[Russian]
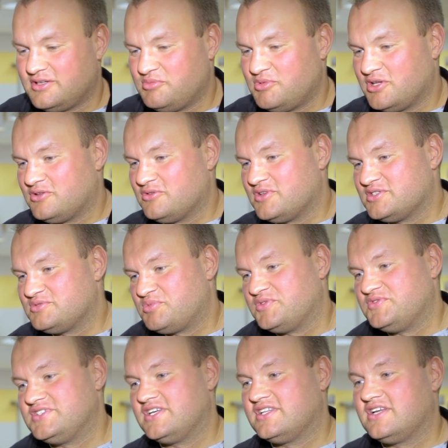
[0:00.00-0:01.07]
ребята у нас
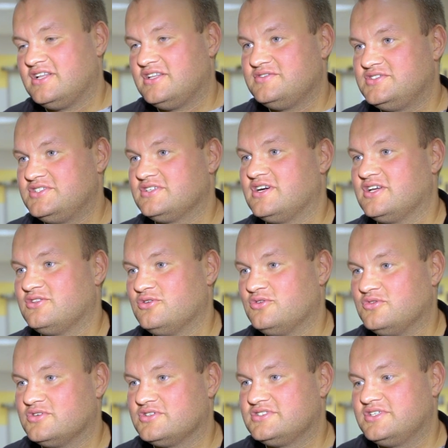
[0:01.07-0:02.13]
профессиональные, все
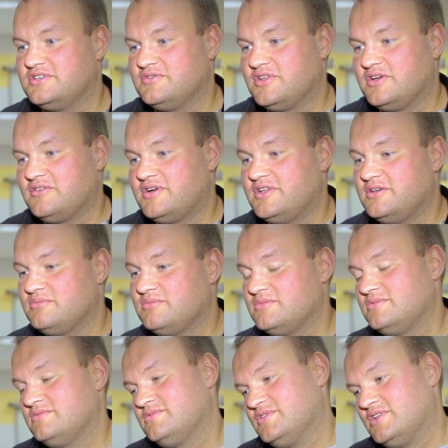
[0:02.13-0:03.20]
готовы к соревнованиям,
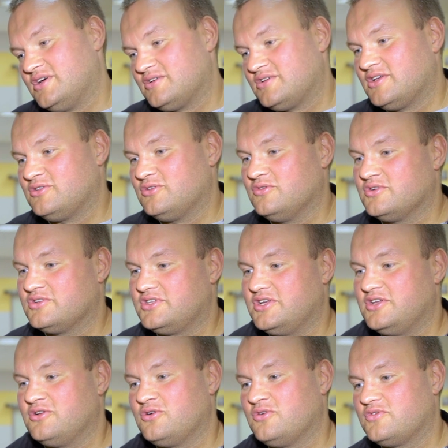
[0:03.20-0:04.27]
да, готовы к
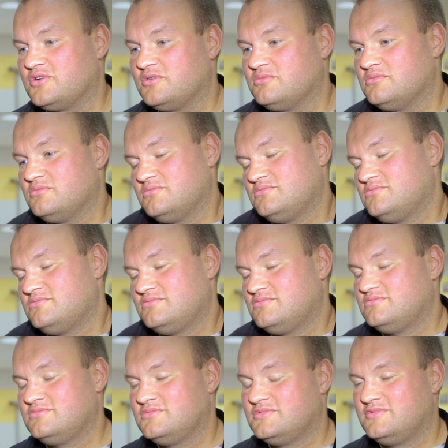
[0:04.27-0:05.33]
тренировкам
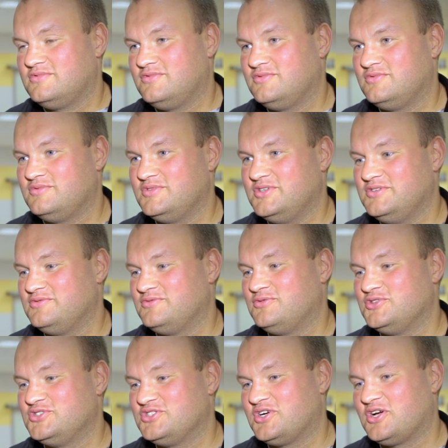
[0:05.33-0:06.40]
и в
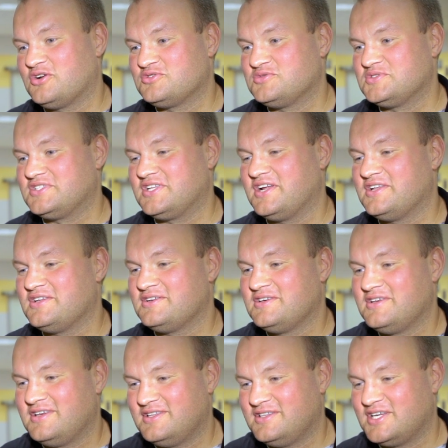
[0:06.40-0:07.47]
очень хорошем настроении.
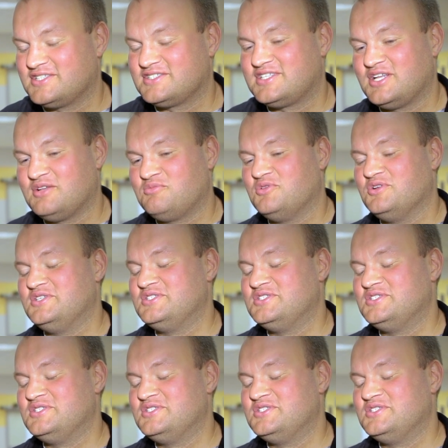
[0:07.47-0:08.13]
Даже стали более